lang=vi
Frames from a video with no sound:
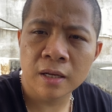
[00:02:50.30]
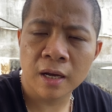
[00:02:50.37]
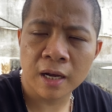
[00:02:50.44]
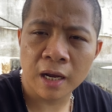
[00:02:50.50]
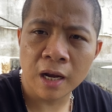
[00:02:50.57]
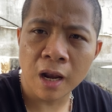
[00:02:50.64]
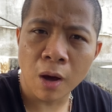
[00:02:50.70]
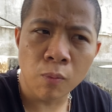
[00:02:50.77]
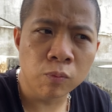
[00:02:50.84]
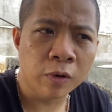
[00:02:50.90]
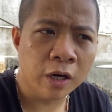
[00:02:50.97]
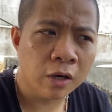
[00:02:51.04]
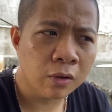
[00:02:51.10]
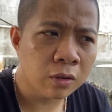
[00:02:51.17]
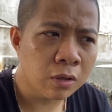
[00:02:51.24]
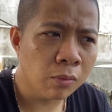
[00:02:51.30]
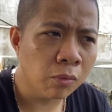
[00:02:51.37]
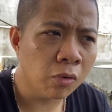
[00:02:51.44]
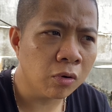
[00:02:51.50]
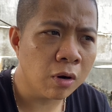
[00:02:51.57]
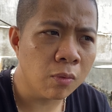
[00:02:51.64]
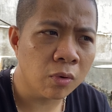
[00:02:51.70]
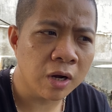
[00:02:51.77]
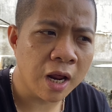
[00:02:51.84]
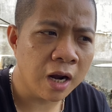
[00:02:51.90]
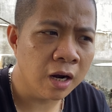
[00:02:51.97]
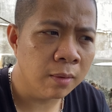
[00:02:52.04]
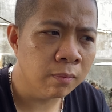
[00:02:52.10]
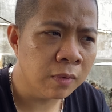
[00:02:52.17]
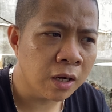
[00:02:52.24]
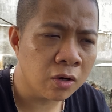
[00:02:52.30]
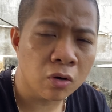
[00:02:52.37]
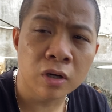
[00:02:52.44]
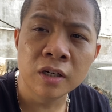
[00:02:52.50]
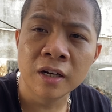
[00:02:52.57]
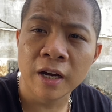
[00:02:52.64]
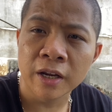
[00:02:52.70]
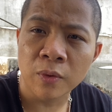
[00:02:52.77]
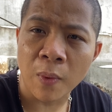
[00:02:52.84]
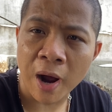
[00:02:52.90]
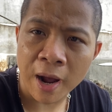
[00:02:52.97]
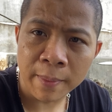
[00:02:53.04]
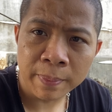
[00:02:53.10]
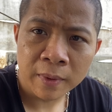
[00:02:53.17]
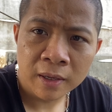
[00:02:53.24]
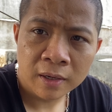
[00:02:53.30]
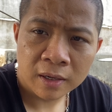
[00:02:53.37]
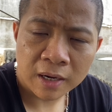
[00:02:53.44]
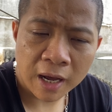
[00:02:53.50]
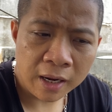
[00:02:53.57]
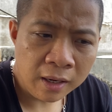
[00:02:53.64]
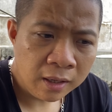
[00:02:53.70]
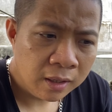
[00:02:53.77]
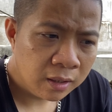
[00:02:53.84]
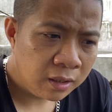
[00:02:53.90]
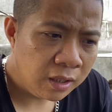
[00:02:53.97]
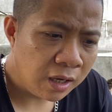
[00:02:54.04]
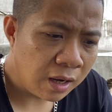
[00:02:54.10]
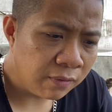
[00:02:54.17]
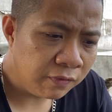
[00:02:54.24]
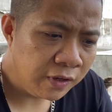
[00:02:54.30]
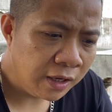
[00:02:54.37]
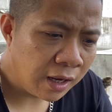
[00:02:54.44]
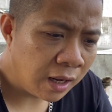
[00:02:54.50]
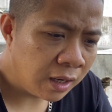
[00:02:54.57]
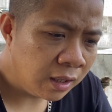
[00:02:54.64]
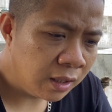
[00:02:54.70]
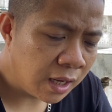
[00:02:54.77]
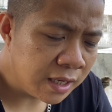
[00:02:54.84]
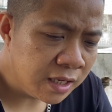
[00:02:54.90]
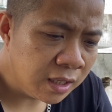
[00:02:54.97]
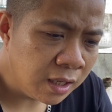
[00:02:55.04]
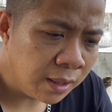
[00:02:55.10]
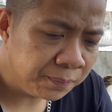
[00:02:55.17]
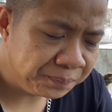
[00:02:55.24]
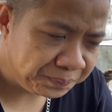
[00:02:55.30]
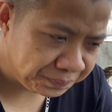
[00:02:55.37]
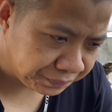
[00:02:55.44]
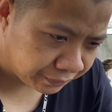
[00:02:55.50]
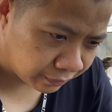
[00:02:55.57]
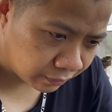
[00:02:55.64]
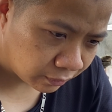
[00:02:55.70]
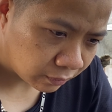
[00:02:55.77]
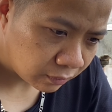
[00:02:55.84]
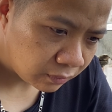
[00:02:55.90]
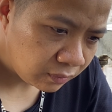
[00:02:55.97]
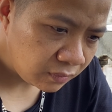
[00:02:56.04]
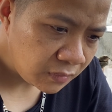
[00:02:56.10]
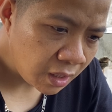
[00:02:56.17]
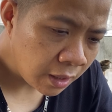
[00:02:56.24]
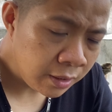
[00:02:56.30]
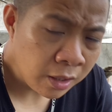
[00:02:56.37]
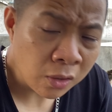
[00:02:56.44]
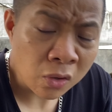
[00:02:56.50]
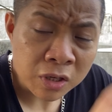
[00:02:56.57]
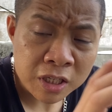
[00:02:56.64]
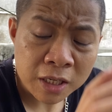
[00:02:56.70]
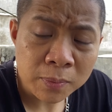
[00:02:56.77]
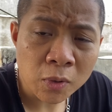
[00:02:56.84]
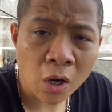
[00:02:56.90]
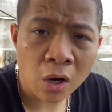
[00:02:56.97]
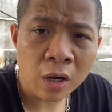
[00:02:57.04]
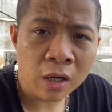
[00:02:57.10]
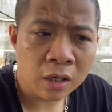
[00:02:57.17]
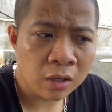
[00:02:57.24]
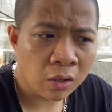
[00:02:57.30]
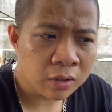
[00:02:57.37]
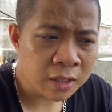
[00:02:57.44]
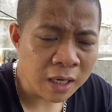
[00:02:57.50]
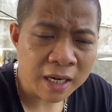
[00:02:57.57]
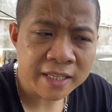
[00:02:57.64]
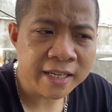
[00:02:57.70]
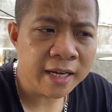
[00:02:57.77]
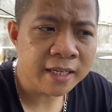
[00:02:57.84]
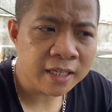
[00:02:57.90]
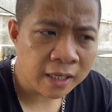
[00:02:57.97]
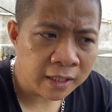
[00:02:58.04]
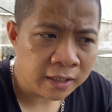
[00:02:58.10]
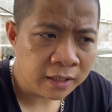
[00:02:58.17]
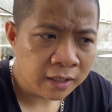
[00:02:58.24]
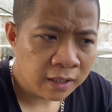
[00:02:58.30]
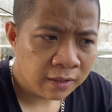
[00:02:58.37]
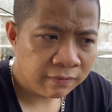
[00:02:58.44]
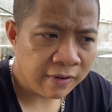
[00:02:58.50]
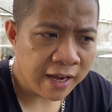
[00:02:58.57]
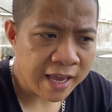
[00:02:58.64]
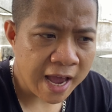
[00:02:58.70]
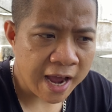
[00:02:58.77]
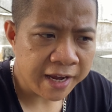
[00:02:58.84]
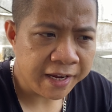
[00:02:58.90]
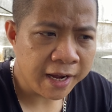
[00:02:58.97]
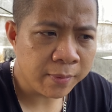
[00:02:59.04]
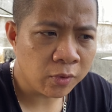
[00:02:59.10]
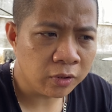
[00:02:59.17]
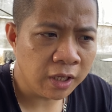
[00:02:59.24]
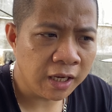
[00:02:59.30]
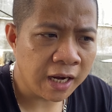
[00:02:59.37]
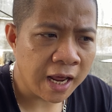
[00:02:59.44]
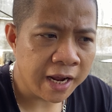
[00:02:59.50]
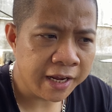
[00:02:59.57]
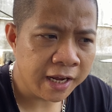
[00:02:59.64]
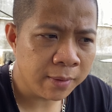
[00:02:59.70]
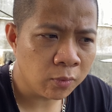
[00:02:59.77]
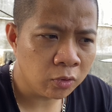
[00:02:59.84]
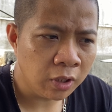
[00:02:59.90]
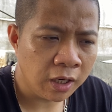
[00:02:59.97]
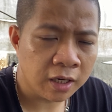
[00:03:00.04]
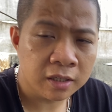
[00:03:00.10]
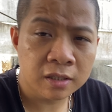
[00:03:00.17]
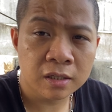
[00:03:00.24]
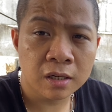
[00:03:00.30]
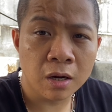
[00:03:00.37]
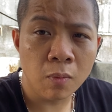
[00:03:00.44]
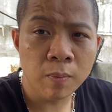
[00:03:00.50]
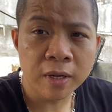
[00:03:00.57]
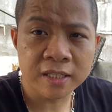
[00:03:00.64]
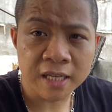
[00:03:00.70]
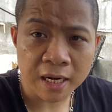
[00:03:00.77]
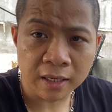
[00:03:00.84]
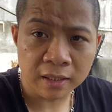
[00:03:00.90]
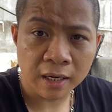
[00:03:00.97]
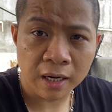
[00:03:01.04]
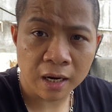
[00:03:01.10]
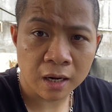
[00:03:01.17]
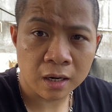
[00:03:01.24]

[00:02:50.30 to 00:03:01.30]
cái lồng hay nó còn không không còn lạ lắm con người quá đấy thì vì là những những con chim đó nó rất là dễ chơi về nhà anh em có thể là anh em có thể là không biết sách hay là